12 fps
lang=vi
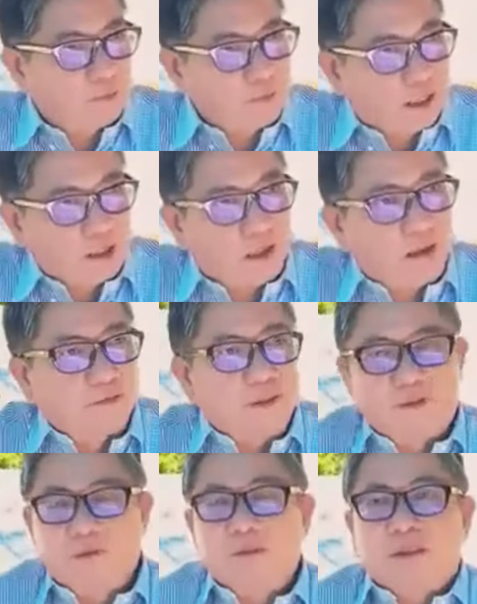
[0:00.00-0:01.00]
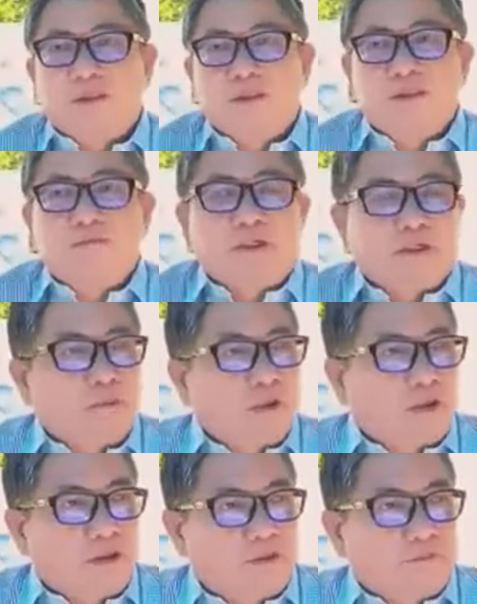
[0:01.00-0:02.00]
cũng đã ngộ thì cũng là thương nước việt cũng
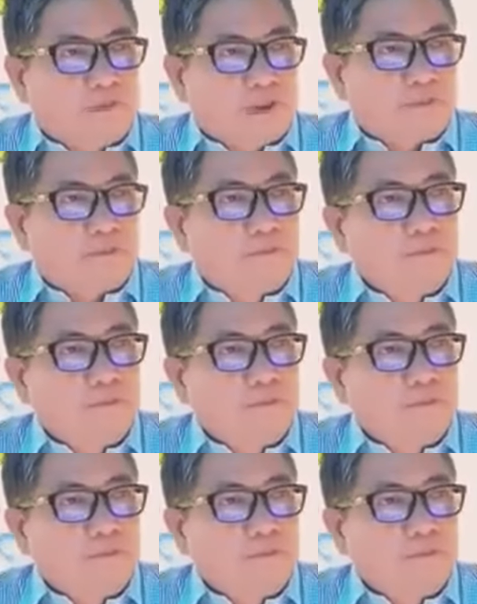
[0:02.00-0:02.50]
lo nước việt